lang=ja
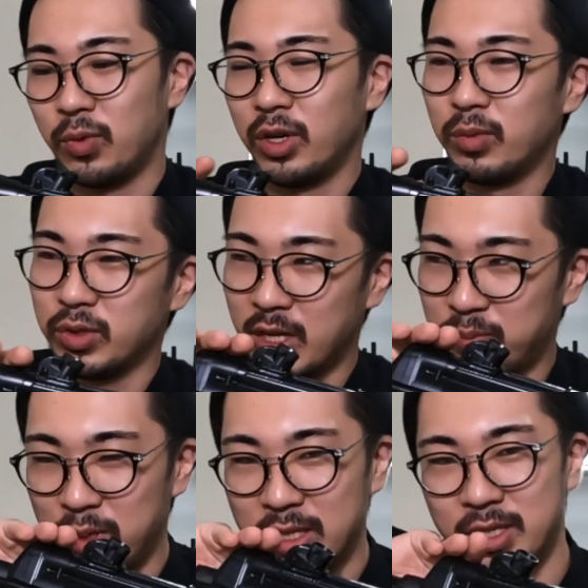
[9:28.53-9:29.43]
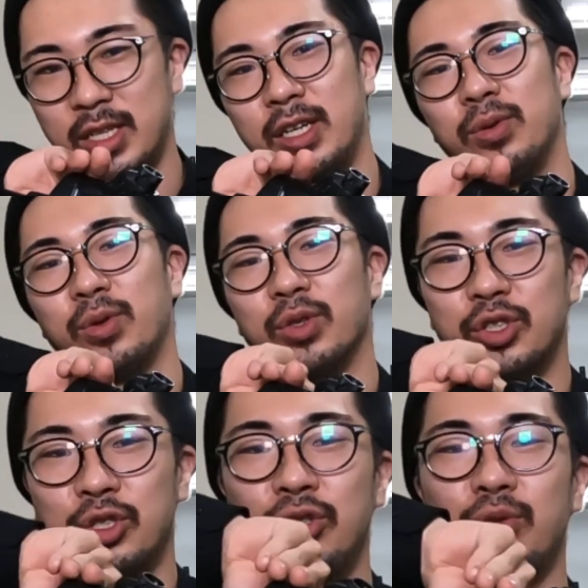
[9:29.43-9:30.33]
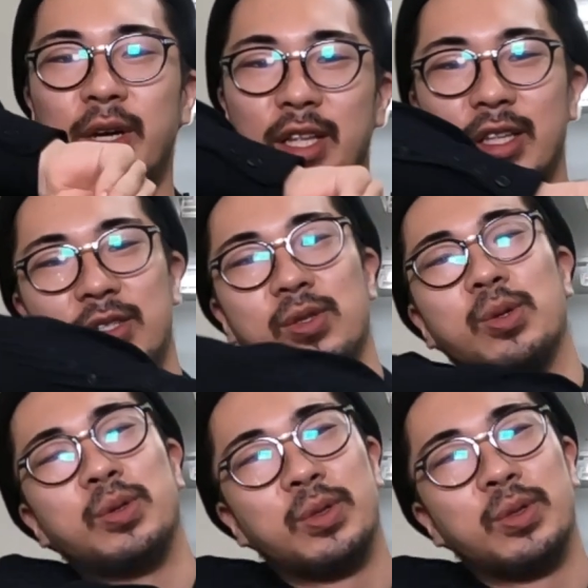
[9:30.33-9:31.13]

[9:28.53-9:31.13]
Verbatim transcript: これはもうサプレッサーの宿命なんですよ